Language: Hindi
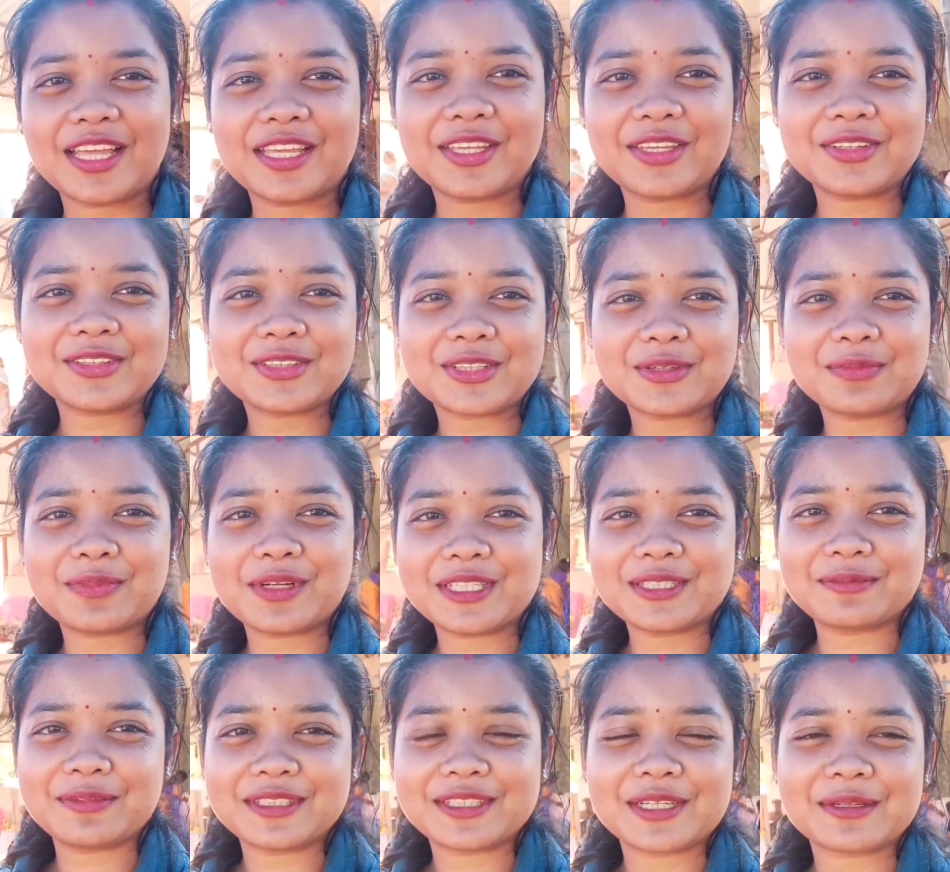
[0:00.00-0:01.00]
थैंक यू सो मच
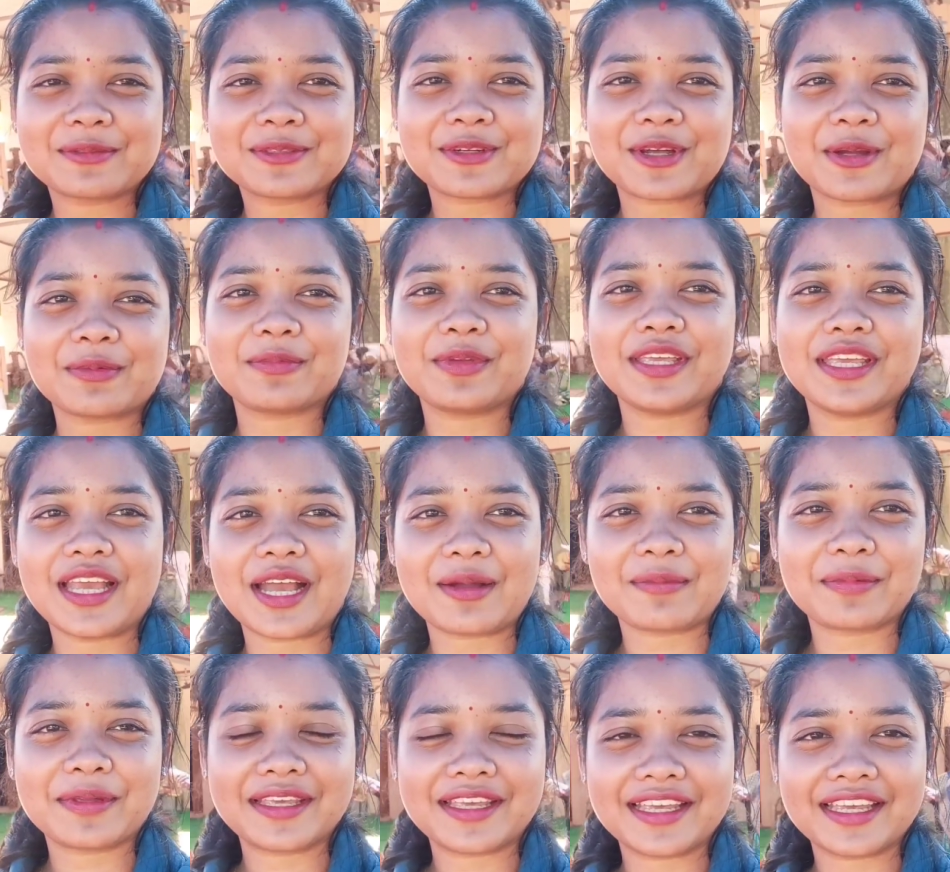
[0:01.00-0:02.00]
बिशप स्वामी
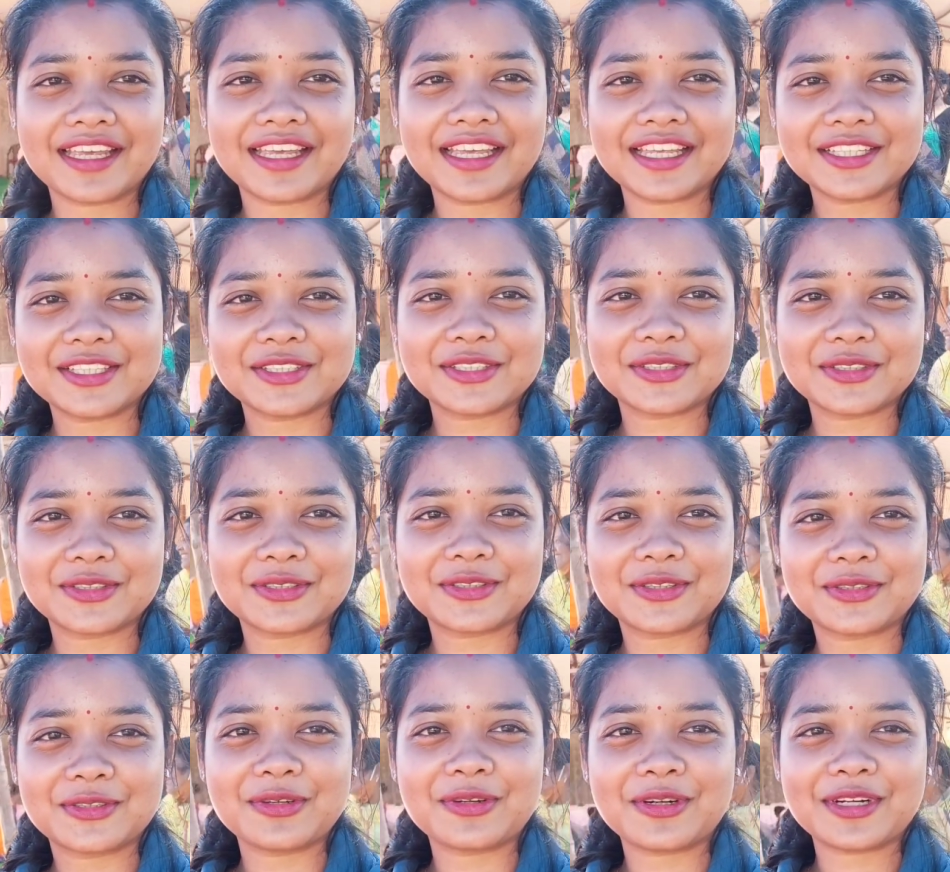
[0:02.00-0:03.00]
आपके
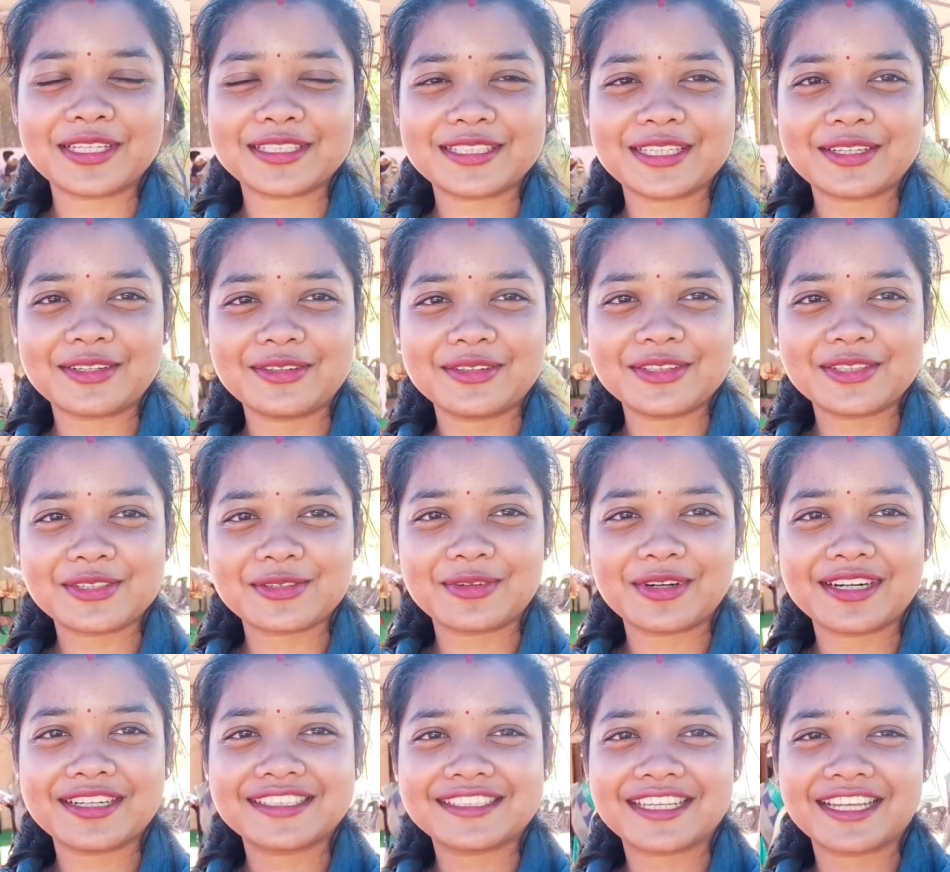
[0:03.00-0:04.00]
थोड़े से कुछ
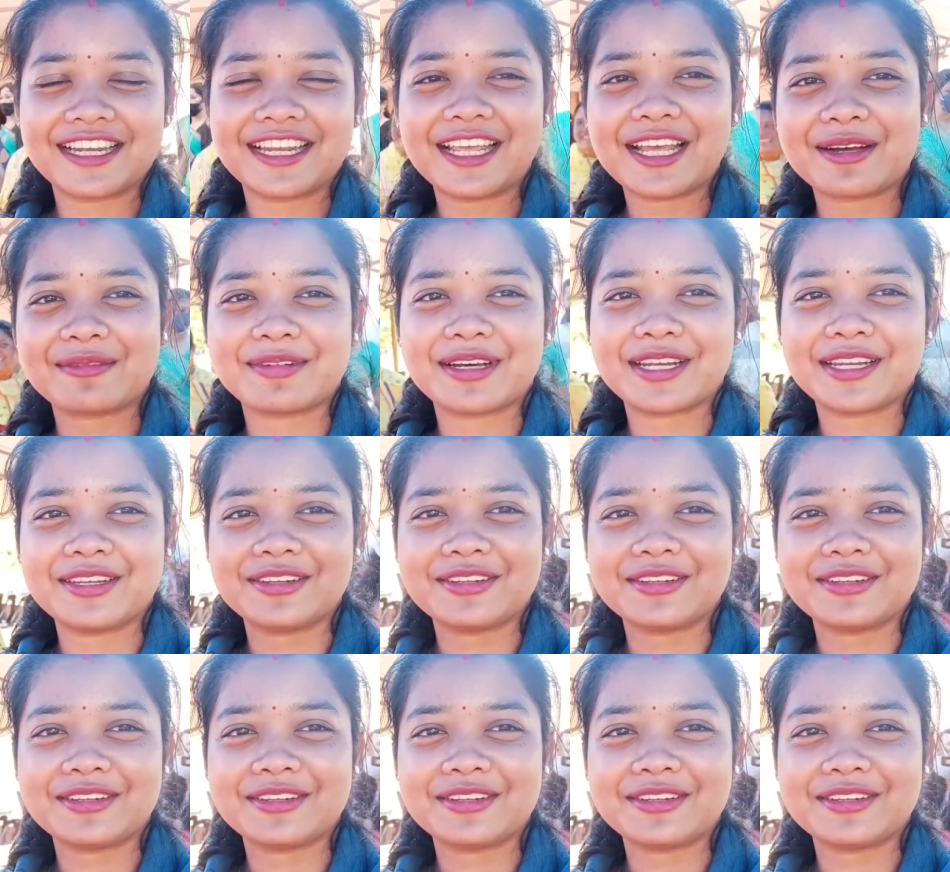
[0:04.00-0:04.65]
वर्ड्स के लिए हमारे